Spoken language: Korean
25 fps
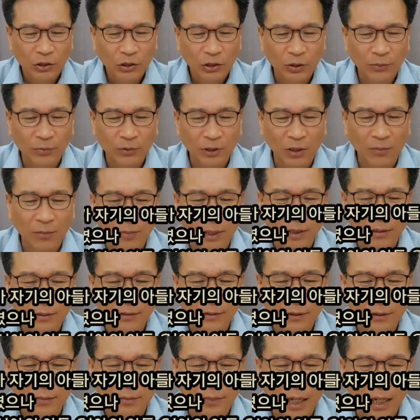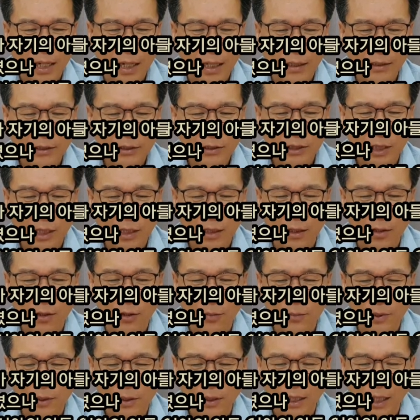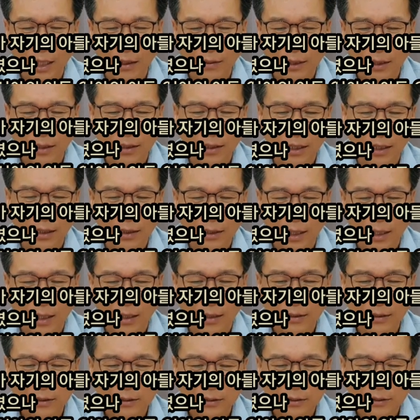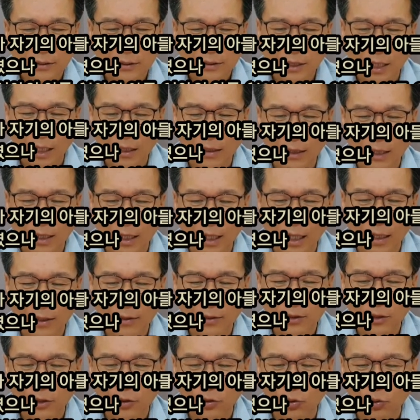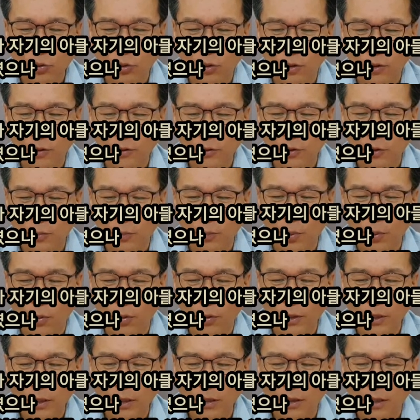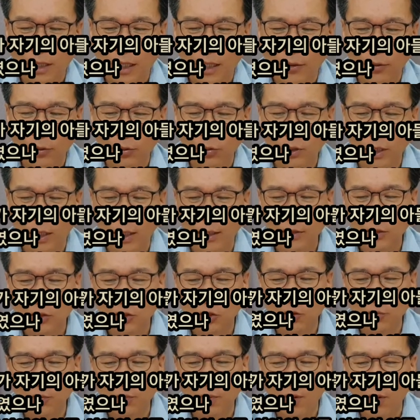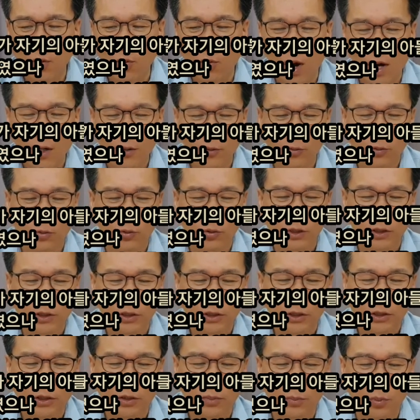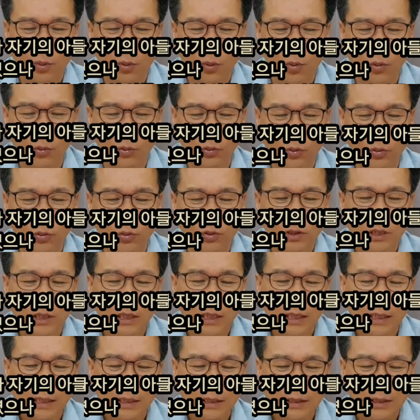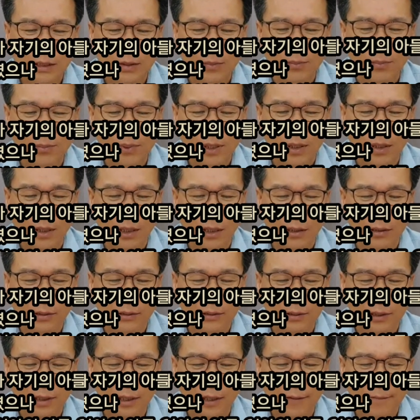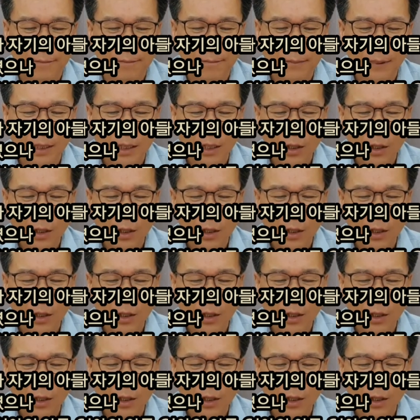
10절 말씀 아시아의 어머니 아달랴가 자기 의 아들이 죽은 것을 보고 일어나 유다 지배 왕국의 실를 모두 진멸하였으나